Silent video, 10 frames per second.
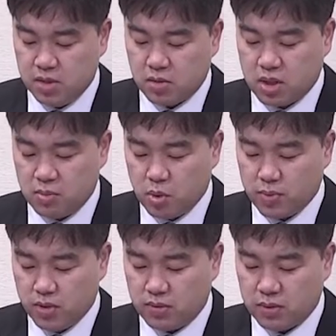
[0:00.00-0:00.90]
이렇게
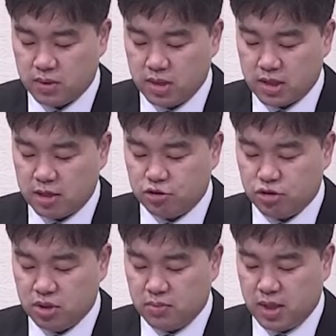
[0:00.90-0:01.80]
보면
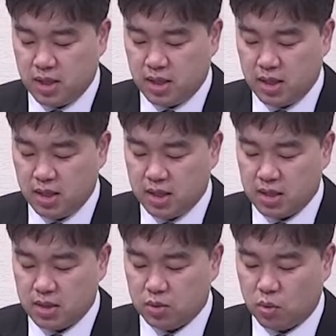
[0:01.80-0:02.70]
예수님의
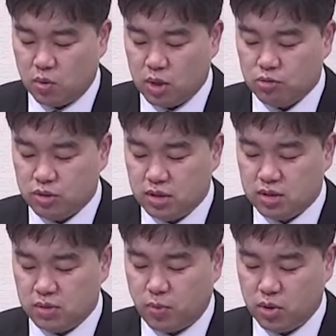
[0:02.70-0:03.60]
놀라운
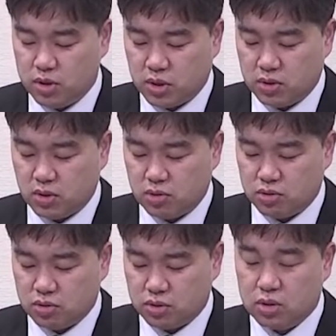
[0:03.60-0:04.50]
일들을 보이셨던
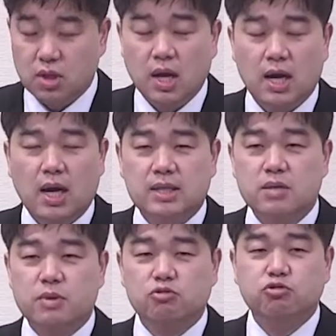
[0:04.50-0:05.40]

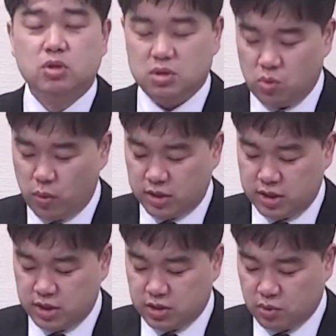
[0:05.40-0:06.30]
하나님의 구원을
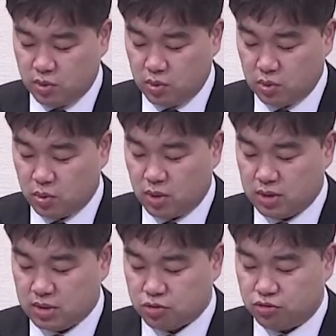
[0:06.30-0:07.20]
외치시고
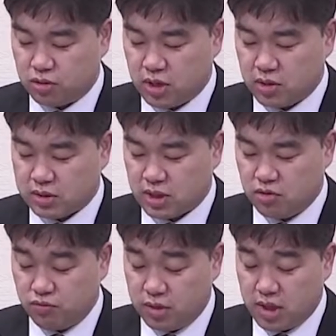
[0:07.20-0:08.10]
또한 구원의
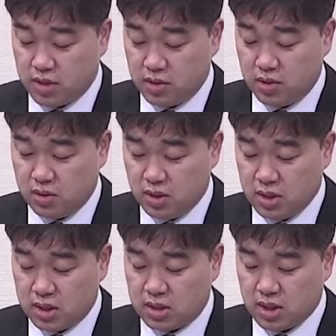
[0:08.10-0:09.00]
역사를 위하여
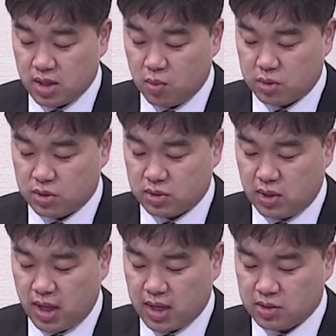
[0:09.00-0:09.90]
이 땅에
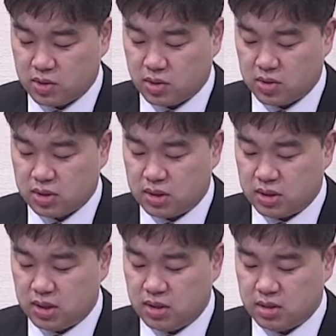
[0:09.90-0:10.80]
오셔서 행하셨던
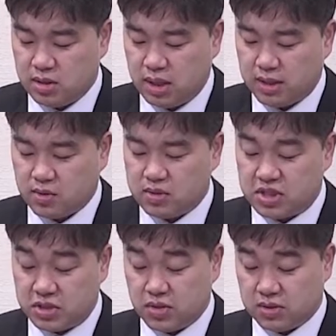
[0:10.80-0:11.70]
그 일들을 했던
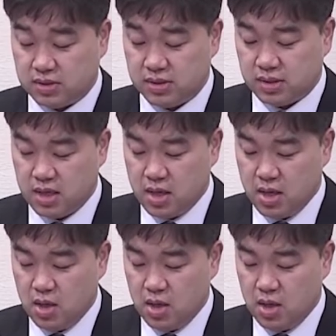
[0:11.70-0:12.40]
지역은